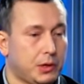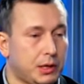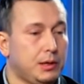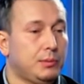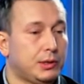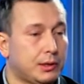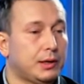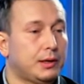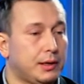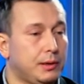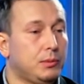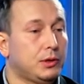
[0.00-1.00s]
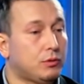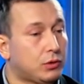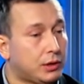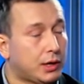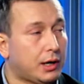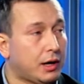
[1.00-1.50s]
Именно, именно
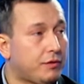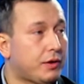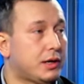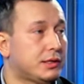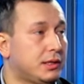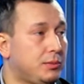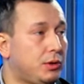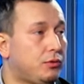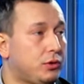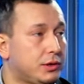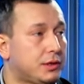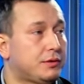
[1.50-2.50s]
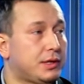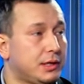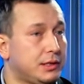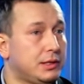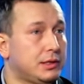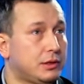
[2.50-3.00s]
вот такая фраза и приводится в статье.